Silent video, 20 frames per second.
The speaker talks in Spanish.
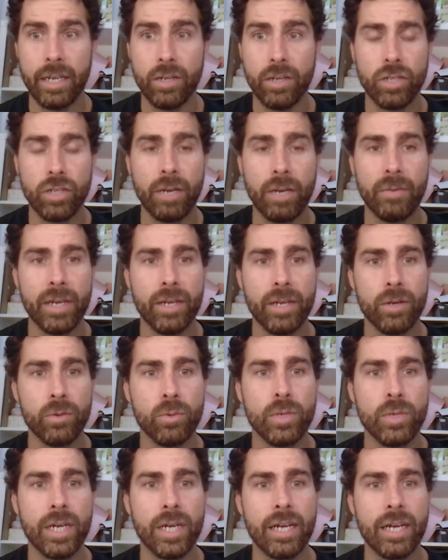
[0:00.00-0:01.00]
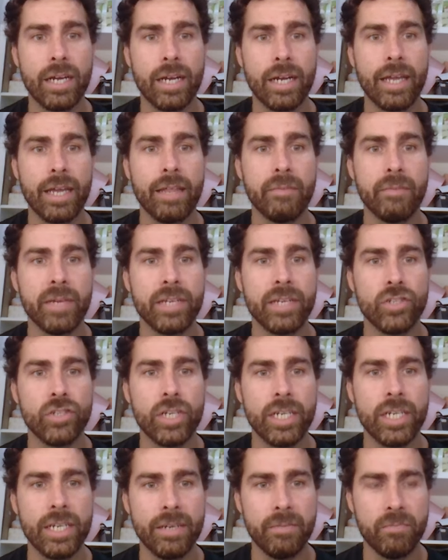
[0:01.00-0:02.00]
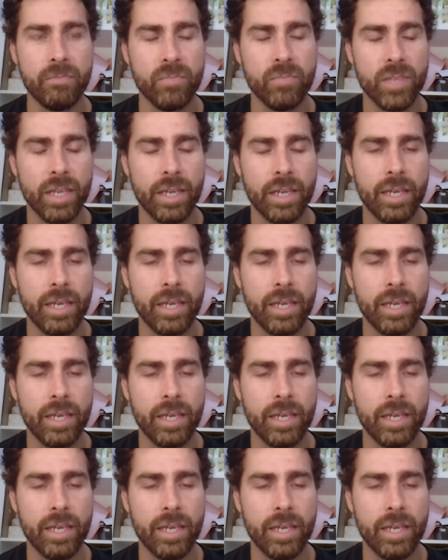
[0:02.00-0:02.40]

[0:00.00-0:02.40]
ellos abrieron una academia en China